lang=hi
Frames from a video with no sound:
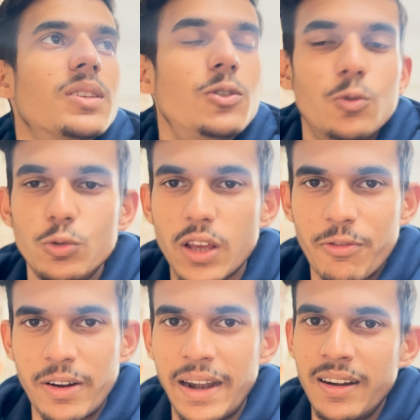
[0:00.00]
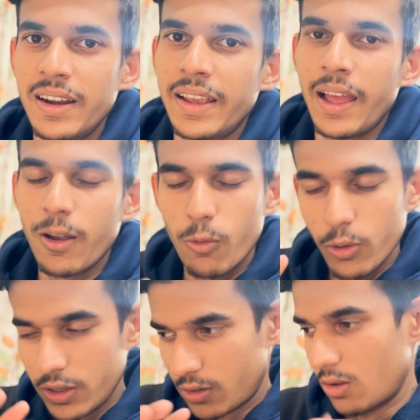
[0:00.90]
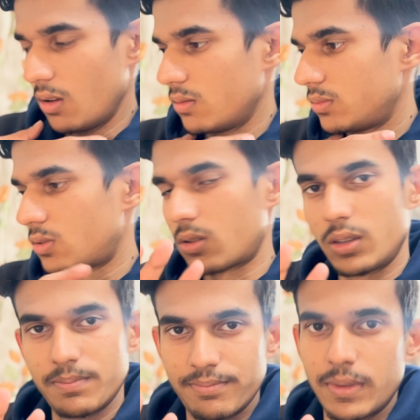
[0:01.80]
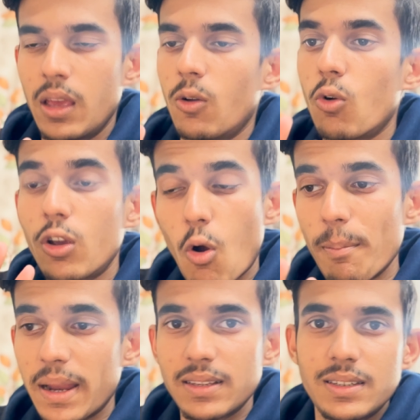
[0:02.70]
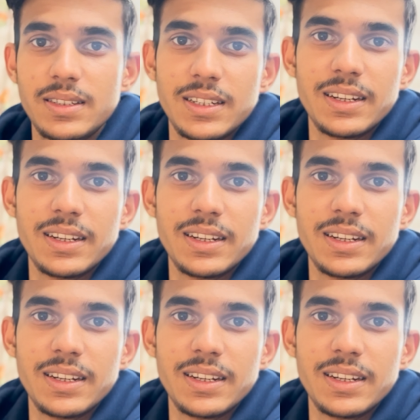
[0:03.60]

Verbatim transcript: यूज़र फ्रेंडली है कोई सॉरी कोई कॉम्प्लेक्सिटी